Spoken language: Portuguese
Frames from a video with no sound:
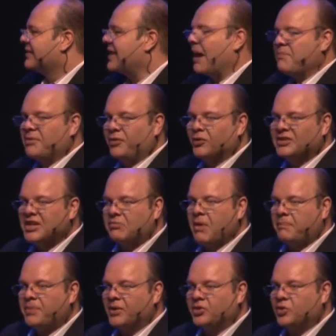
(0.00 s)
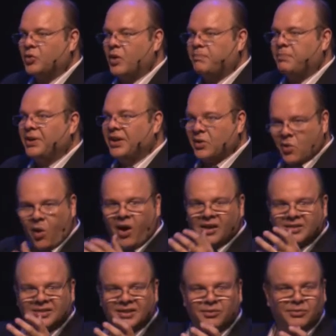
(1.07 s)
Sabe, você é uma pessoa
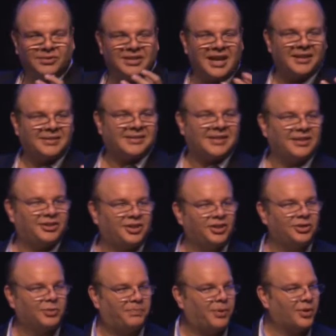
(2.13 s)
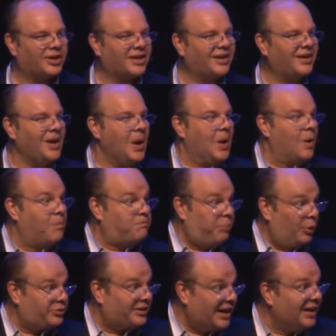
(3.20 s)
perigosa num certo sentido, porque o
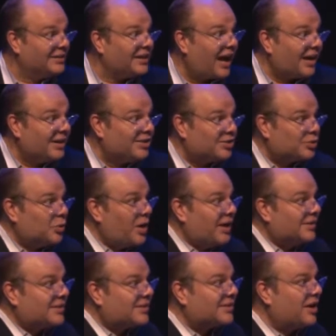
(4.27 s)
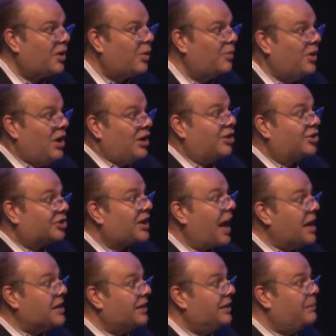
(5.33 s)
poder da ressurreição
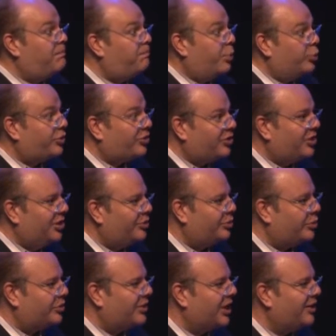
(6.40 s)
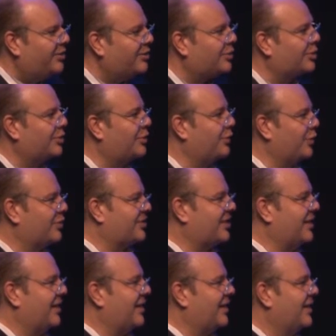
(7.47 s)
está embutido dentro de
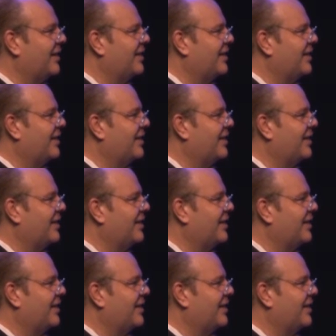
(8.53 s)
você.